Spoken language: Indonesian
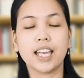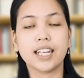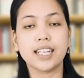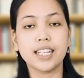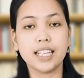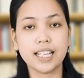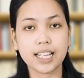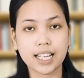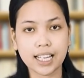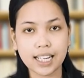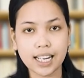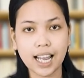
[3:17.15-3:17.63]

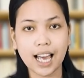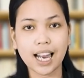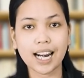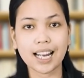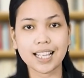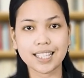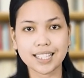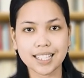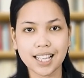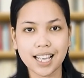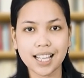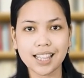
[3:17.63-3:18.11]
dengan
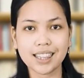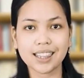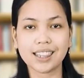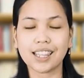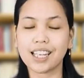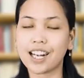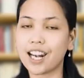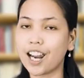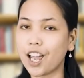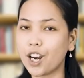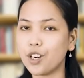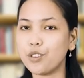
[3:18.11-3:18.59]
alasan
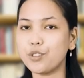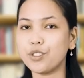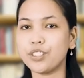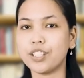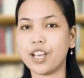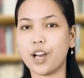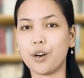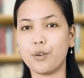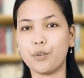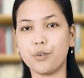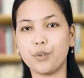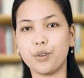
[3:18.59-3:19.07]
terlalu
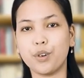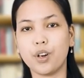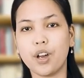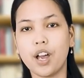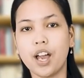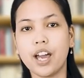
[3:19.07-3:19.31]
jauh.